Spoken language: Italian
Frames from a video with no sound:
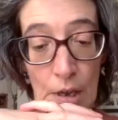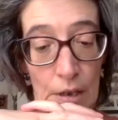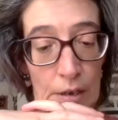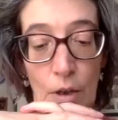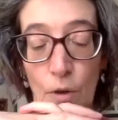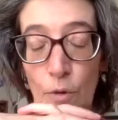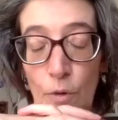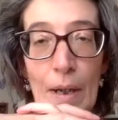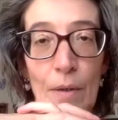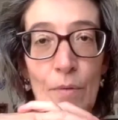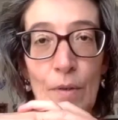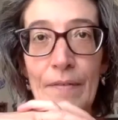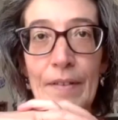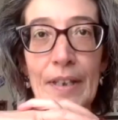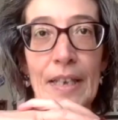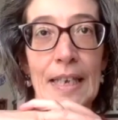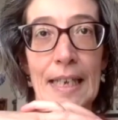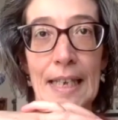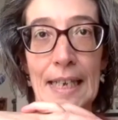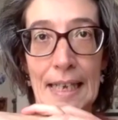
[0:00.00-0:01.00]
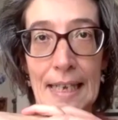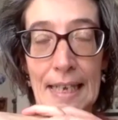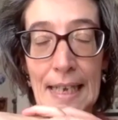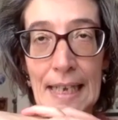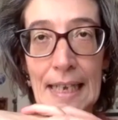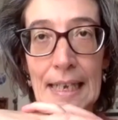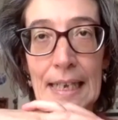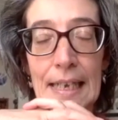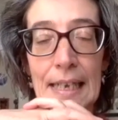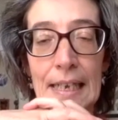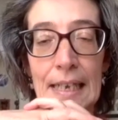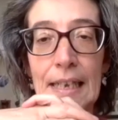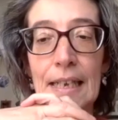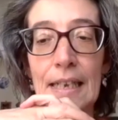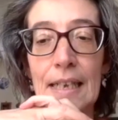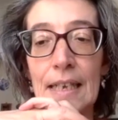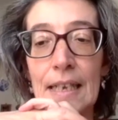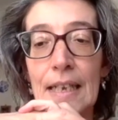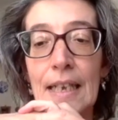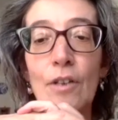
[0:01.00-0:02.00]
da ormai una ventina d'anni,
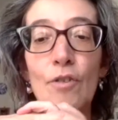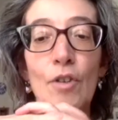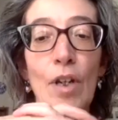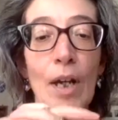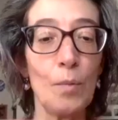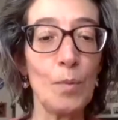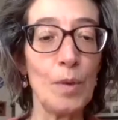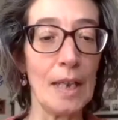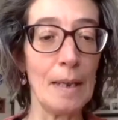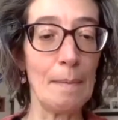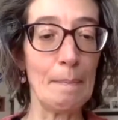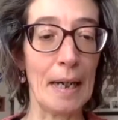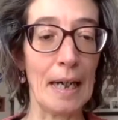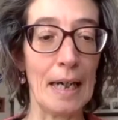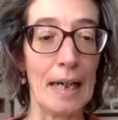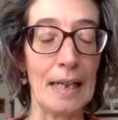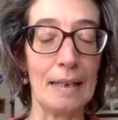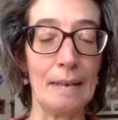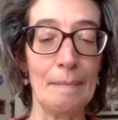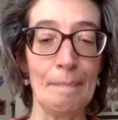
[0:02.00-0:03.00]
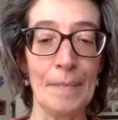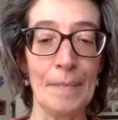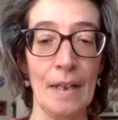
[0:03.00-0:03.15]
eh, che non è un tema